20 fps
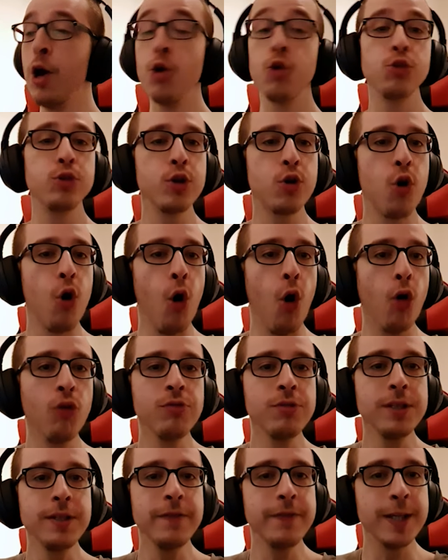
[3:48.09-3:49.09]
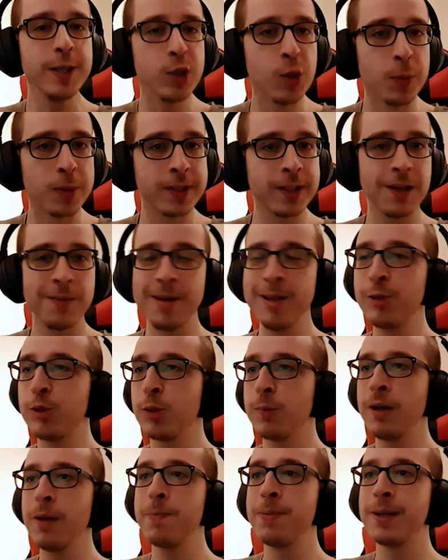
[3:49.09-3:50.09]
Lo dico ogni video praticamente
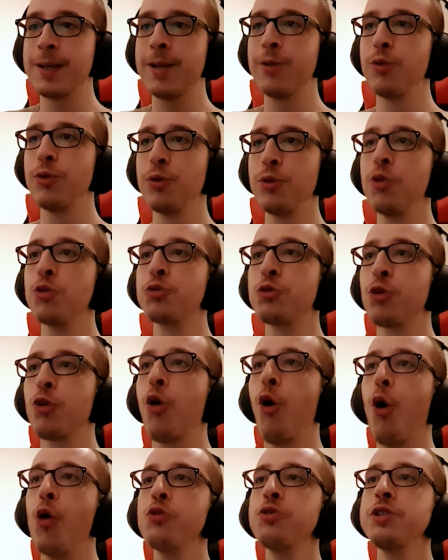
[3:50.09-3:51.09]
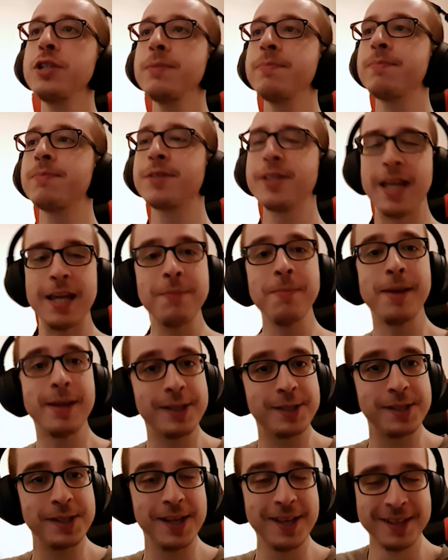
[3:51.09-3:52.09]
ormai perché lo, lo gioco ogni sei
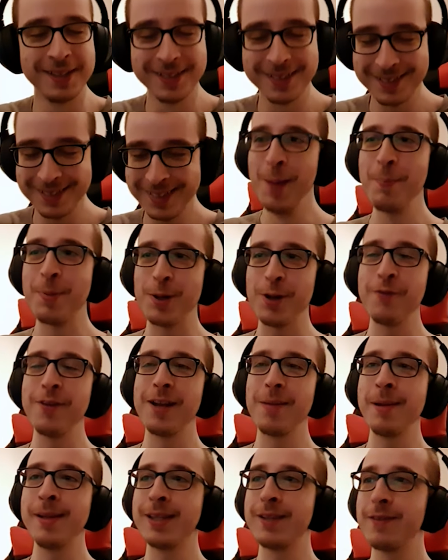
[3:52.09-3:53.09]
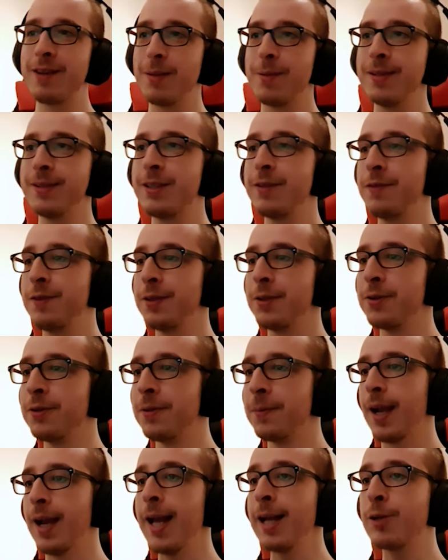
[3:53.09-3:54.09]
mesi. Però veramente, veramente figo.
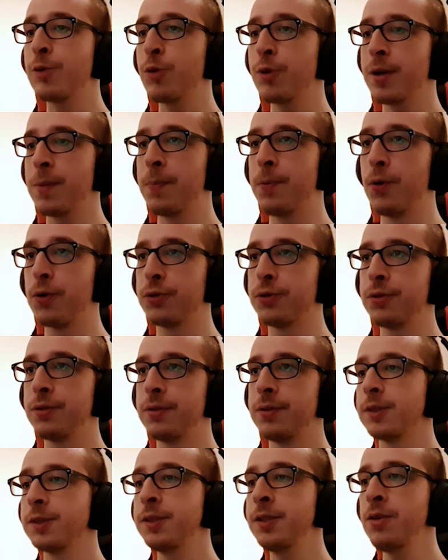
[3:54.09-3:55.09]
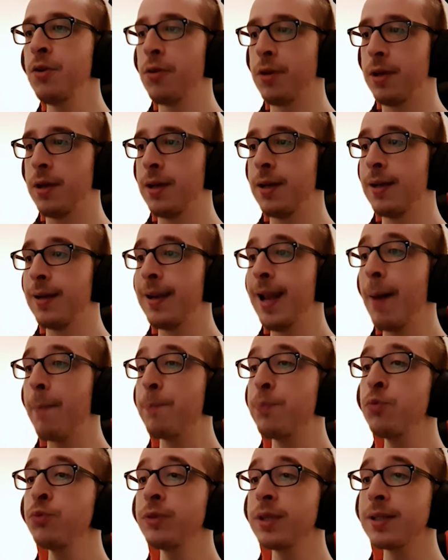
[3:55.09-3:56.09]
Ecco il rapporto. Signore, la
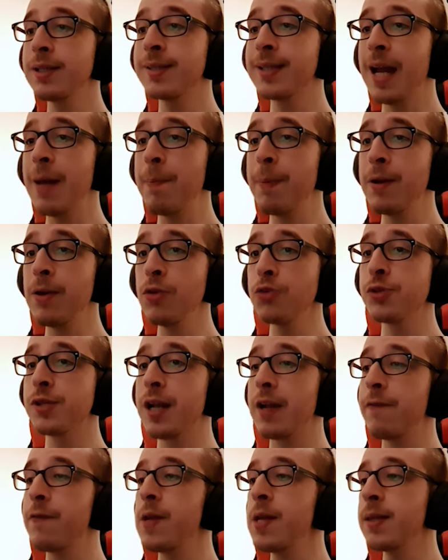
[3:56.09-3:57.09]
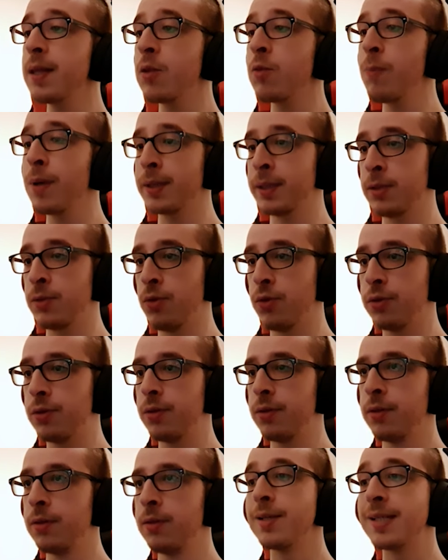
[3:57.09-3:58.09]
punta di Trapano sarà finita in un batter
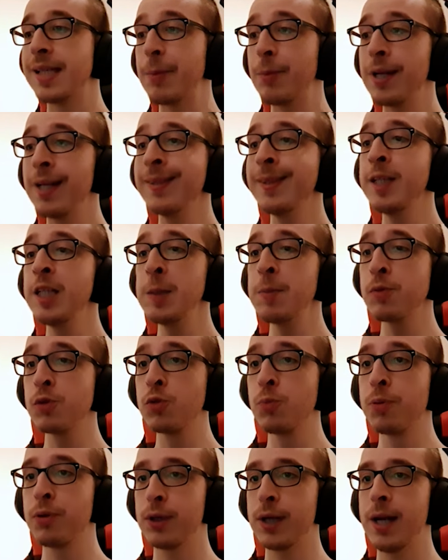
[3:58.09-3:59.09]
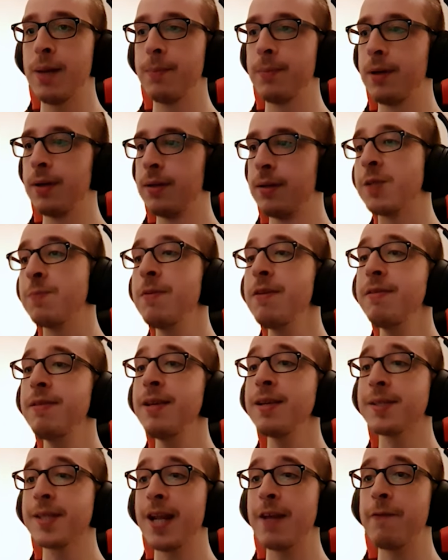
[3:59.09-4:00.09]
d'occhio. Siamo in anticipo sul programma.
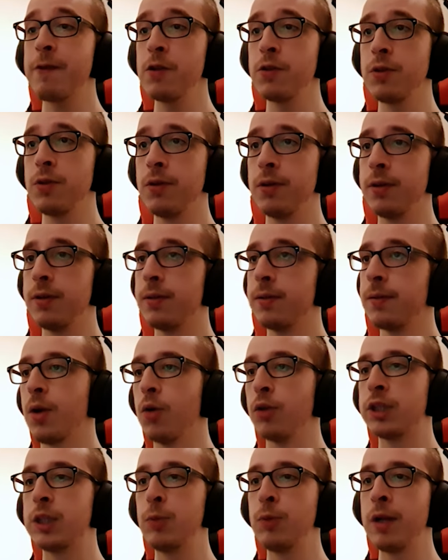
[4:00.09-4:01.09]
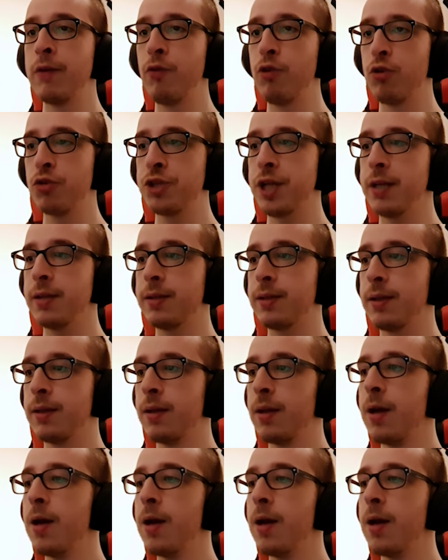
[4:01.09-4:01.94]
Smithy sarà fiero di noi. Ottimo lavoro, gente.